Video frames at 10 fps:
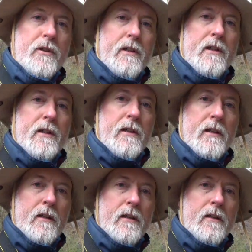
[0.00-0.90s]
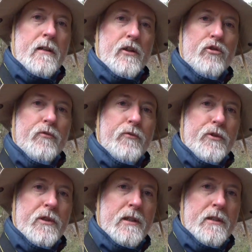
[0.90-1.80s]
de restos
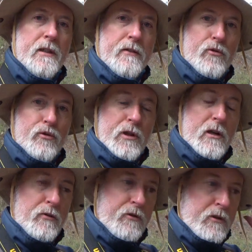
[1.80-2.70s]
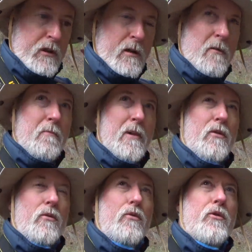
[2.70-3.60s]
fósiles de dinosaurios,
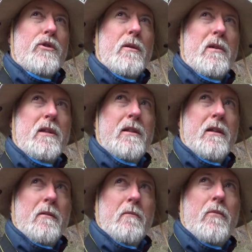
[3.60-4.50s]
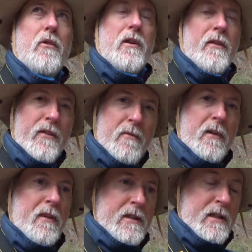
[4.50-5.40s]
pero curiosamente por
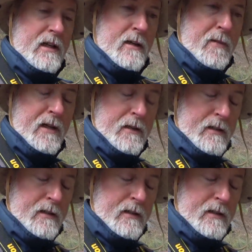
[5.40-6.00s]
encima de esa capa